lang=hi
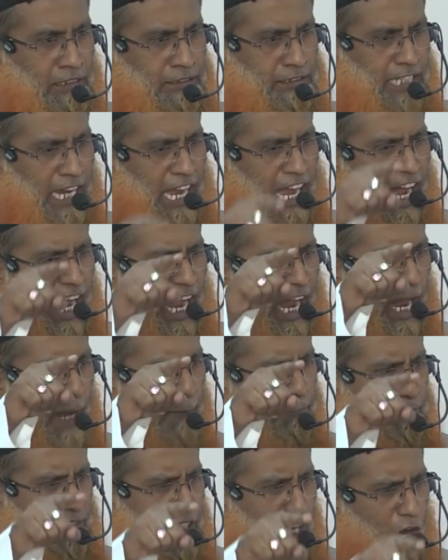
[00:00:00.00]
जहां
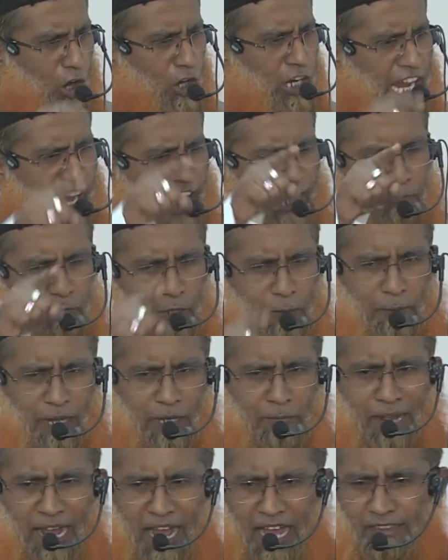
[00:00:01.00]
आपकी औलाद भी
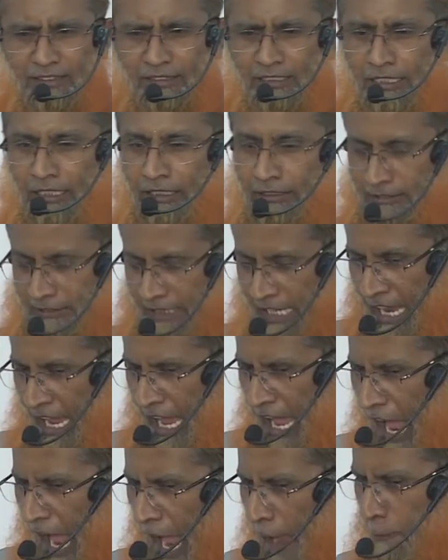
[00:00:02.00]
बर्बाद
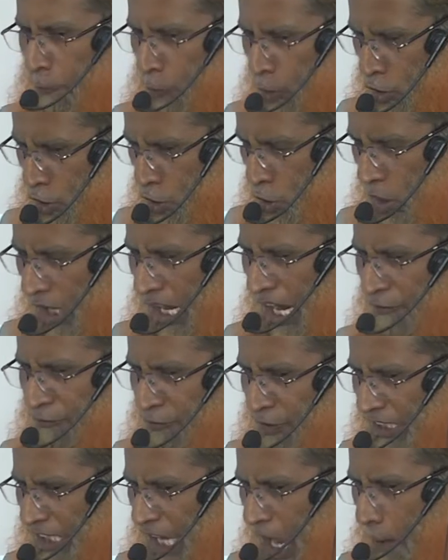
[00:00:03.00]
जहां आप खुद जो है
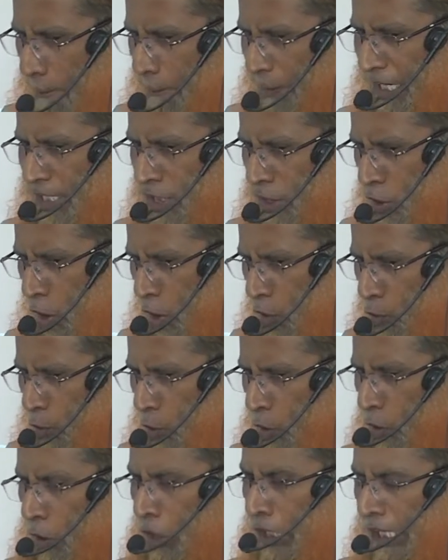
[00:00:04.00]
फिरका परस्तों
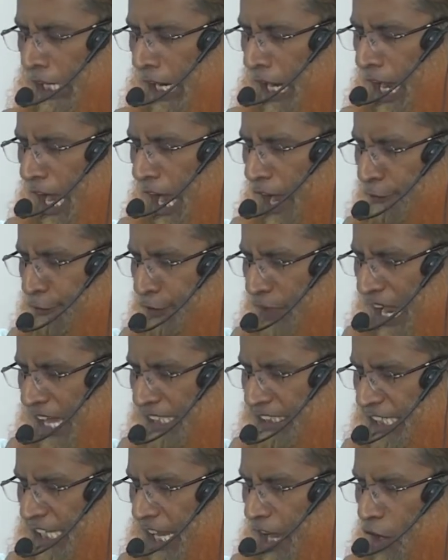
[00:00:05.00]
को
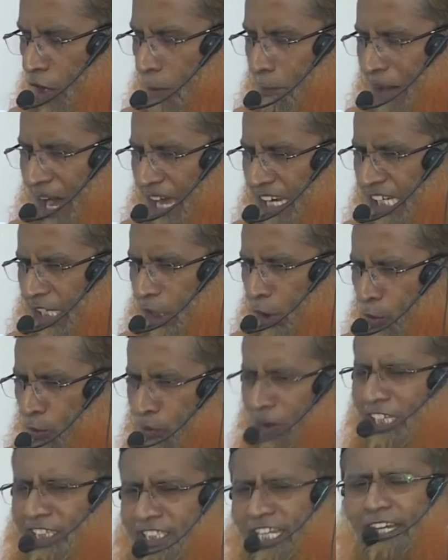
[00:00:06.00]
अफराधी और माली
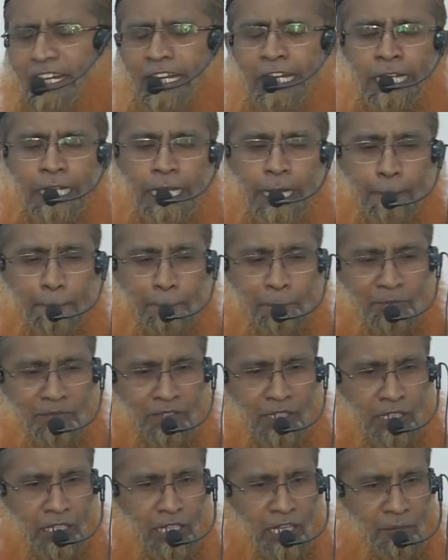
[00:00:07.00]
कुत दे रहे हैं
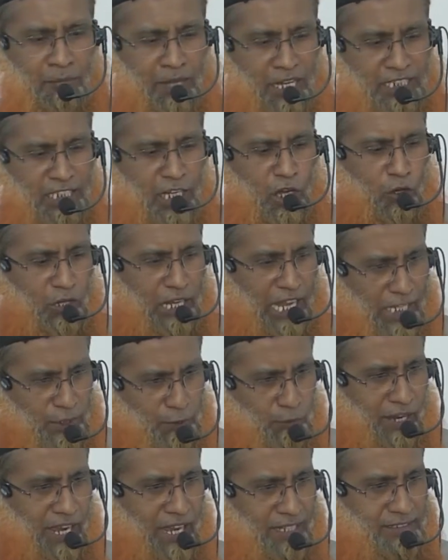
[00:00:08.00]
हमारी
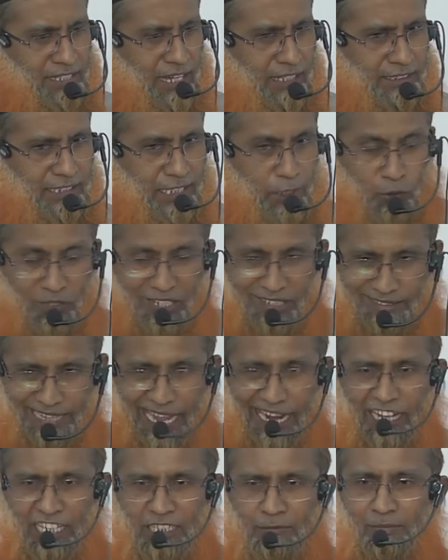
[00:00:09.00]
औलाद वहां जाती है उन्हें
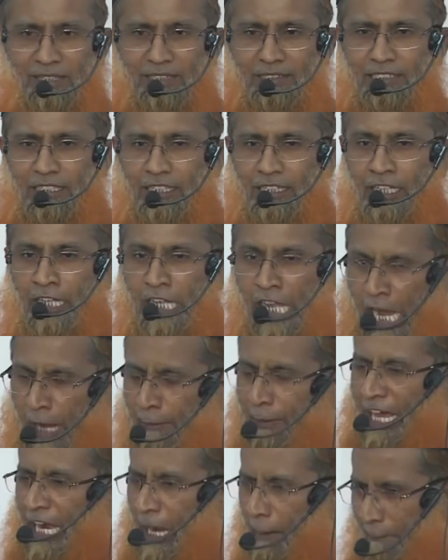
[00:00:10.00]
ताकत मिलती है
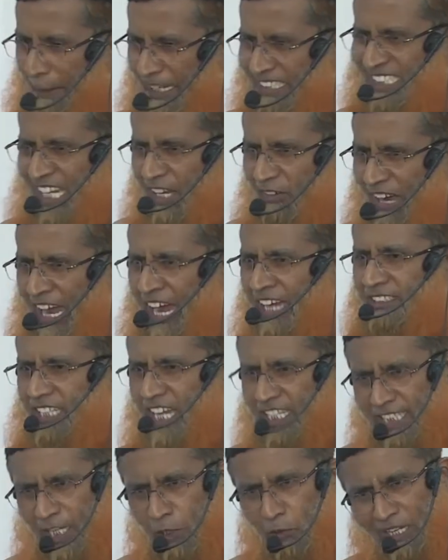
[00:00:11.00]
हमारा पैसा वहां
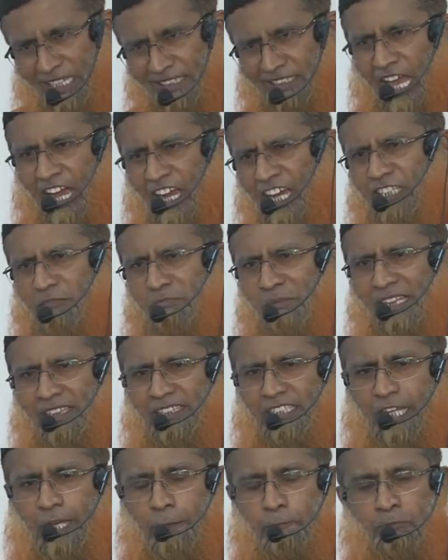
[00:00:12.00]
जाता है उन्हें ताकत
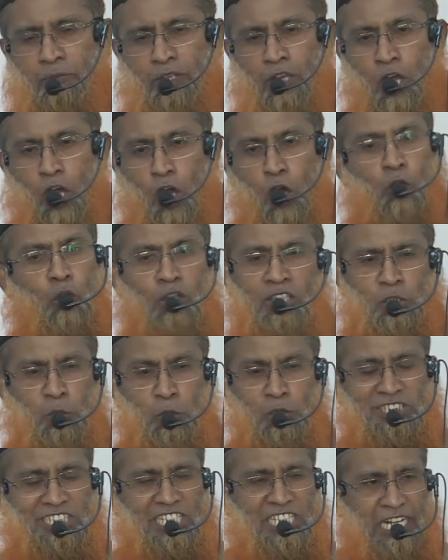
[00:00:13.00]
मिलती है और वो
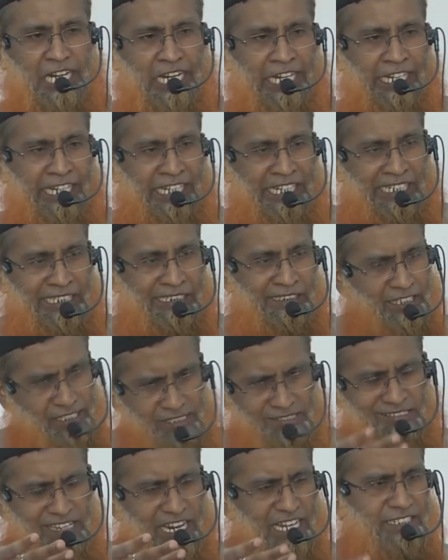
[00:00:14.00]
क्यों जी रहे हैं
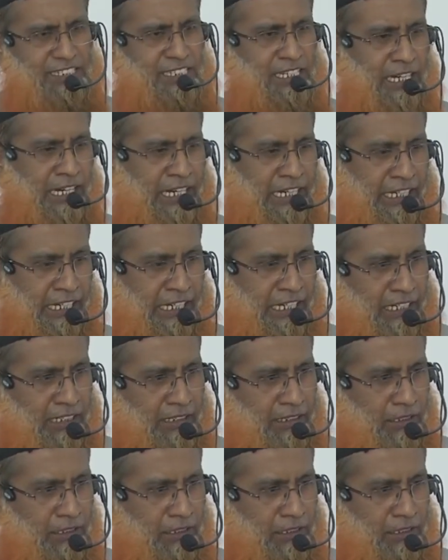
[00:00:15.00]
किस लिए जी रहे हैं